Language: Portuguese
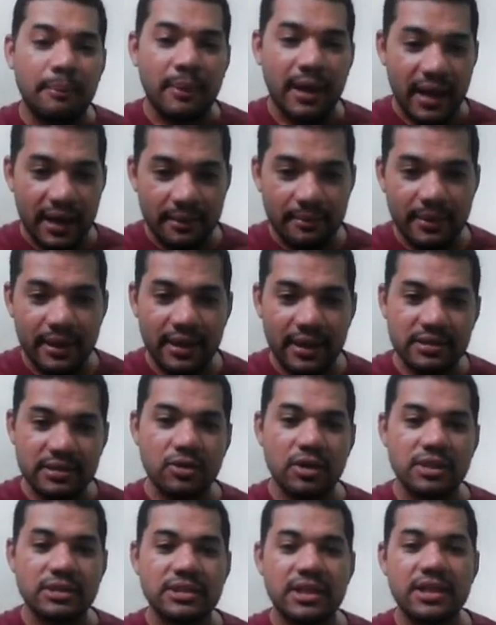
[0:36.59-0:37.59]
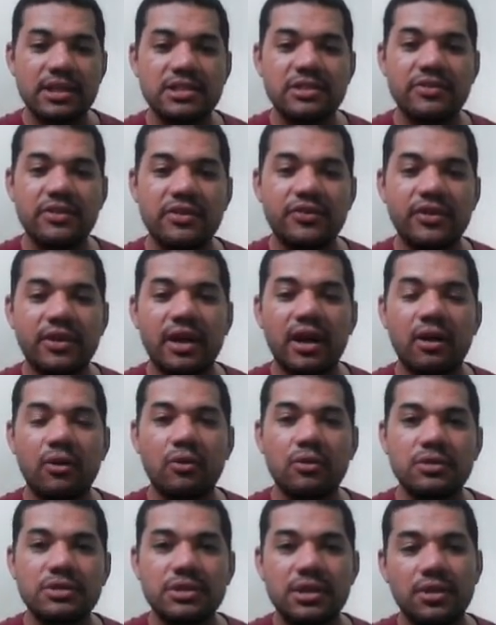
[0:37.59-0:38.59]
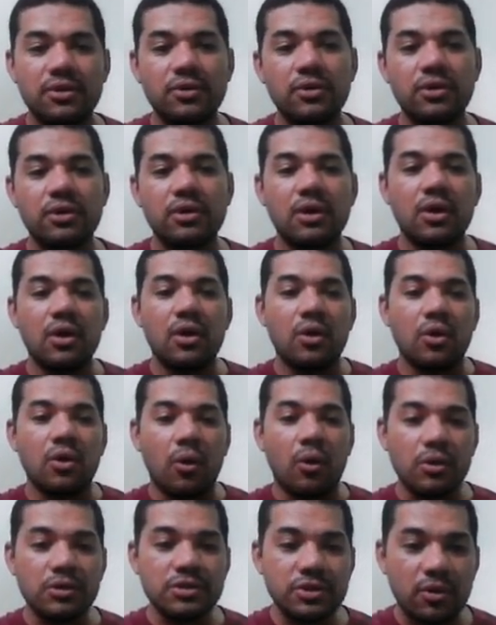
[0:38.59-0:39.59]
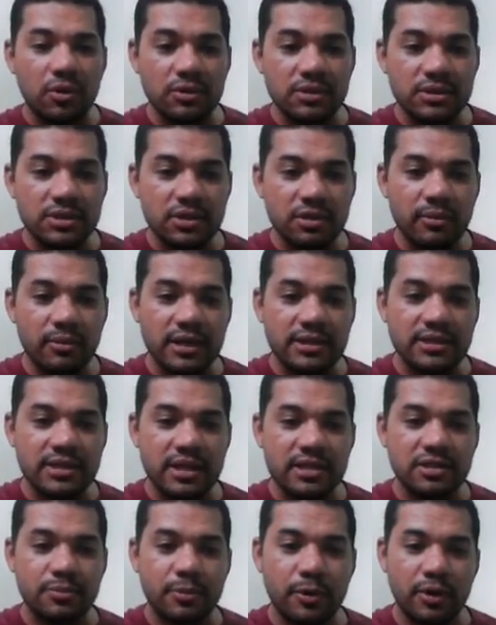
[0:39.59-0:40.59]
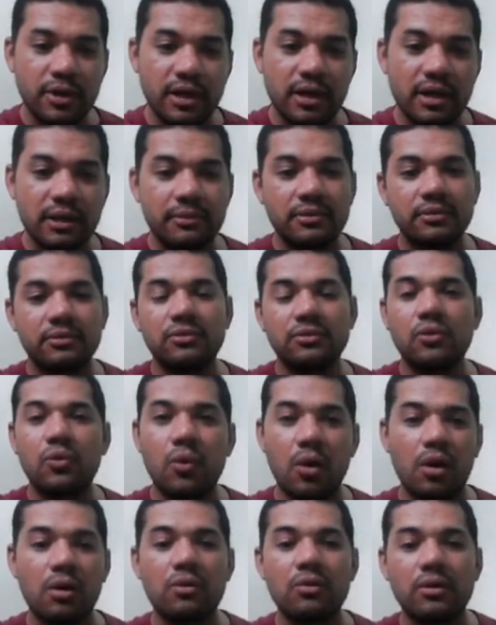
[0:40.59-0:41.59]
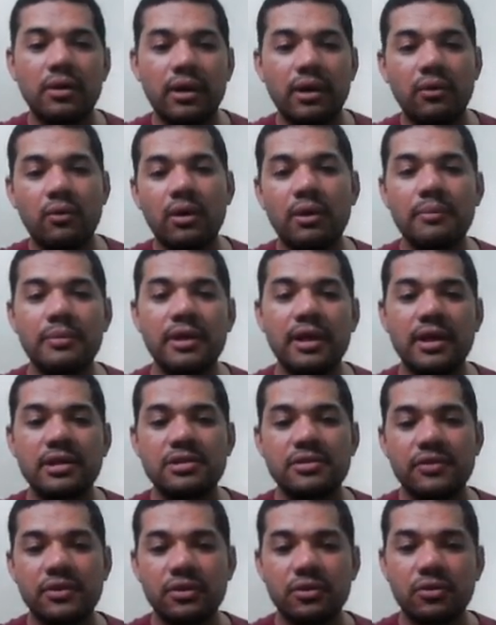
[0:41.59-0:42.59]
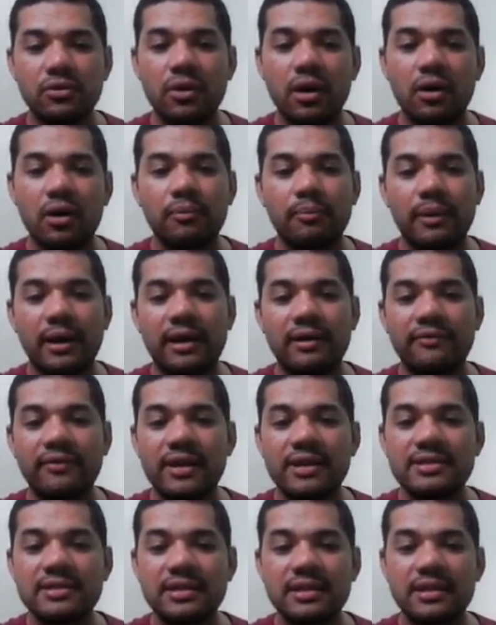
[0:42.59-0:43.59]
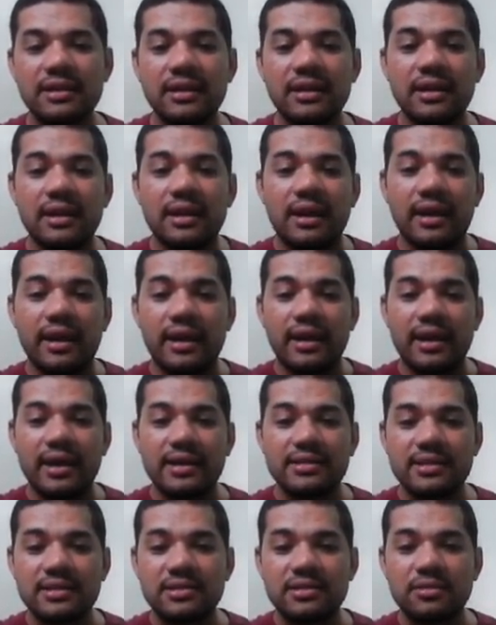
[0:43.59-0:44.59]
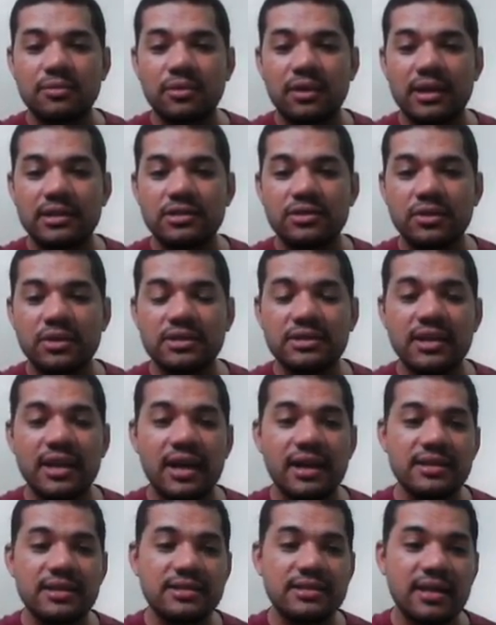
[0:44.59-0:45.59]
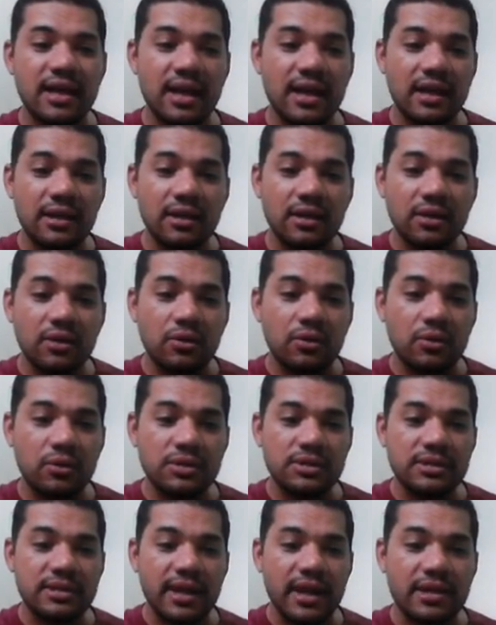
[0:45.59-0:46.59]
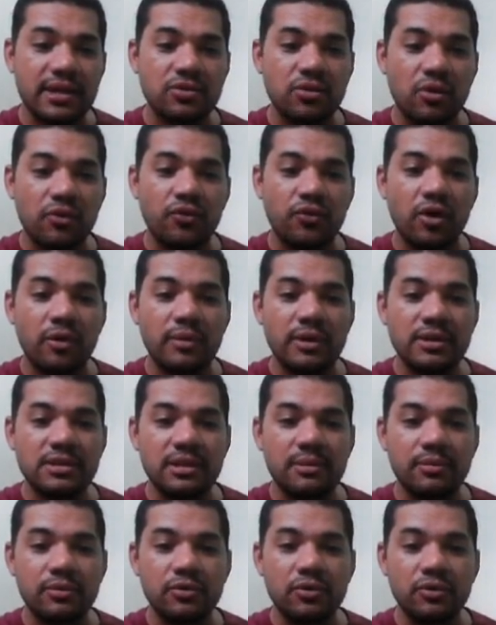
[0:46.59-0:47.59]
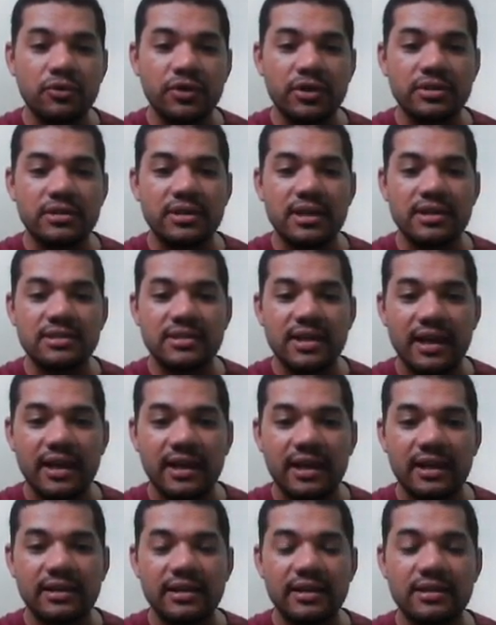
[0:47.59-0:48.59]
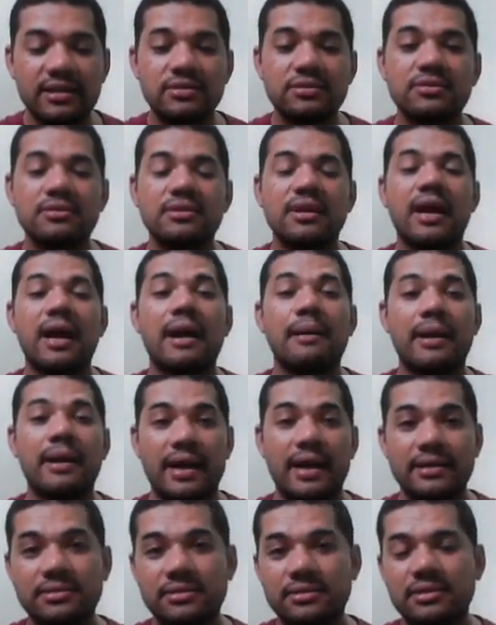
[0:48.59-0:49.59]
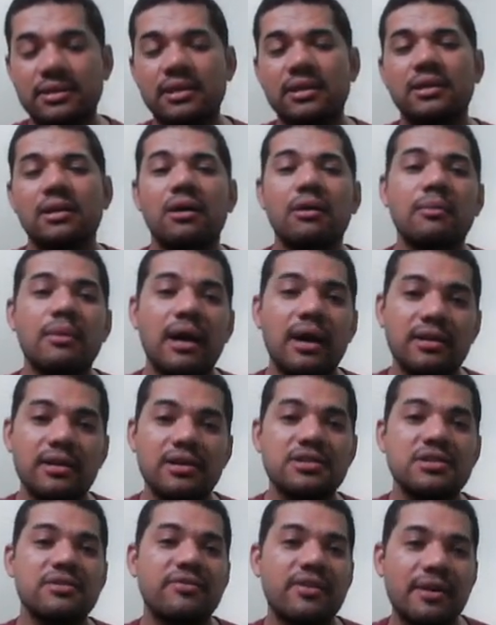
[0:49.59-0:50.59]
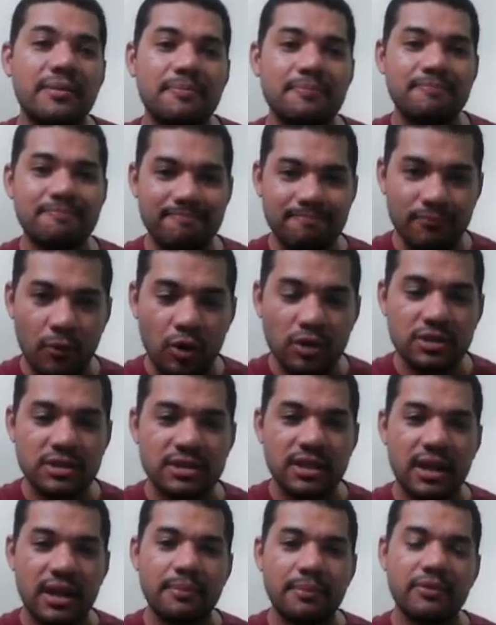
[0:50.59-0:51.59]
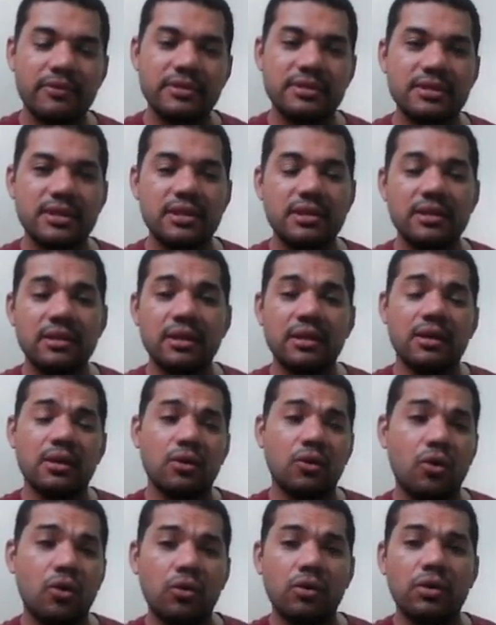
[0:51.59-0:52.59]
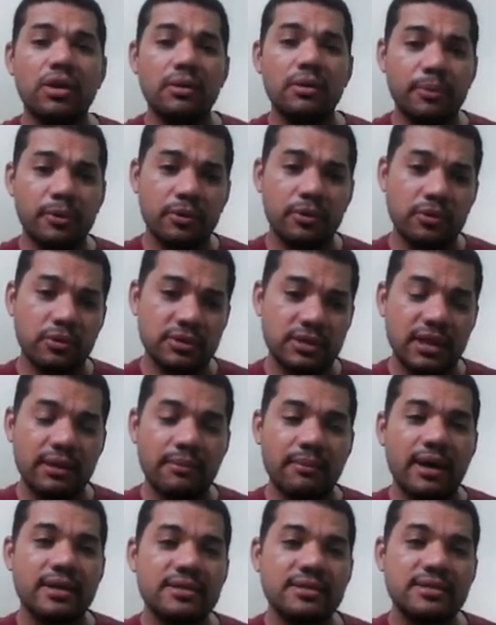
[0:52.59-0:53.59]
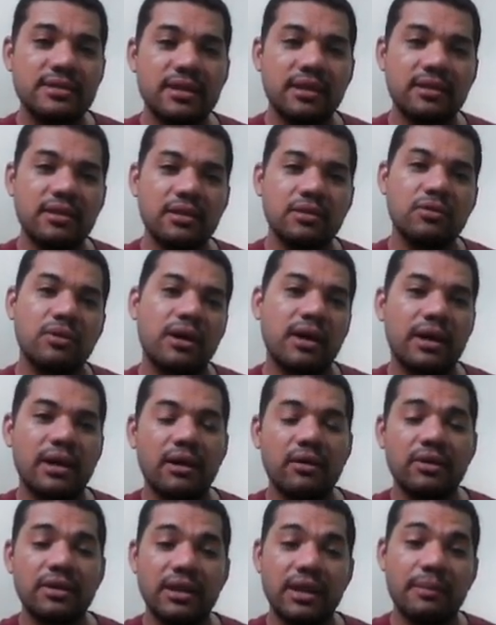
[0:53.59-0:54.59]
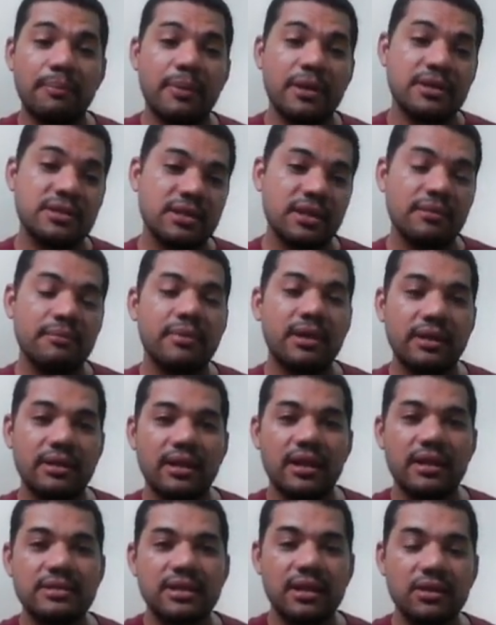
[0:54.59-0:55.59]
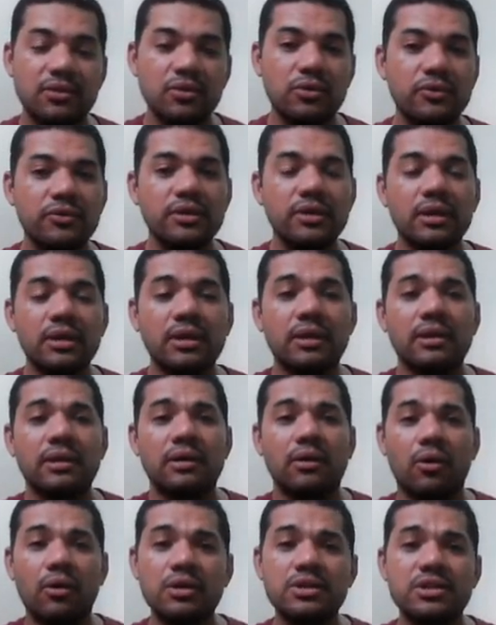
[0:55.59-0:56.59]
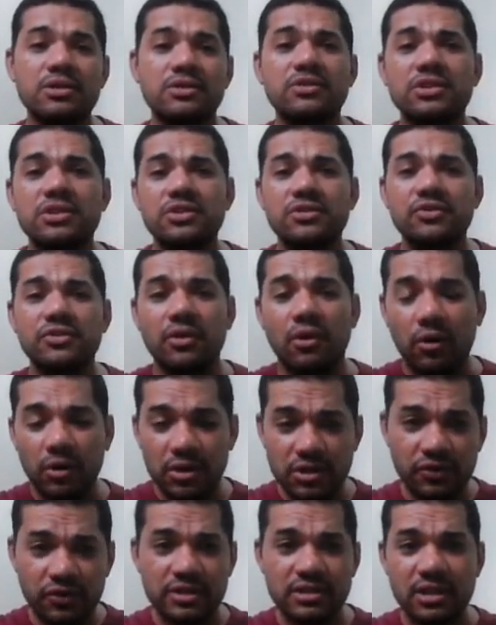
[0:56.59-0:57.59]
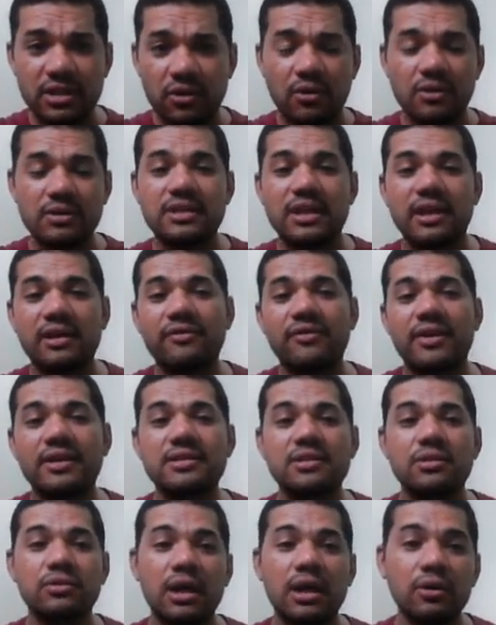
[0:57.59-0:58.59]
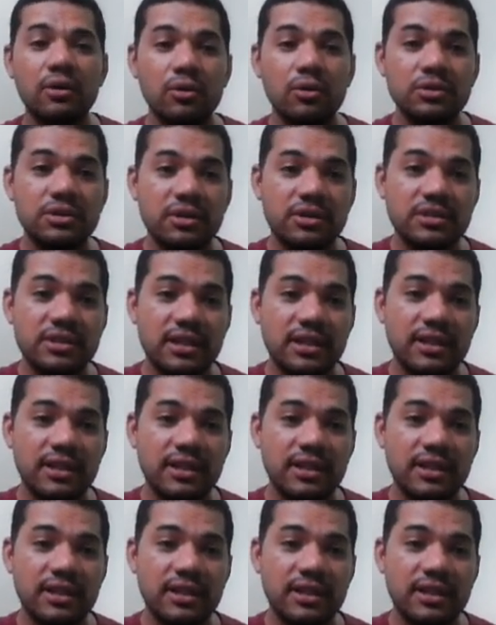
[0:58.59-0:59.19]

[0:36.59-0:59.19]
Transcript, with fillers: Parabéns. Gostaria de verificar com o senhor onde consigo baixar este programa, no qual é o ambiente virtual, para fazer é, essas simulações e realizar os testes conforme o exemplo do vídeo. Desde já agradeço. Abraço. Então, Marlon, a gente vai mostrar para você e para os demais inscritos do canal que de repente também tem essa dúvida onde, a gente, onde você consegue fazer o download. Então a gente já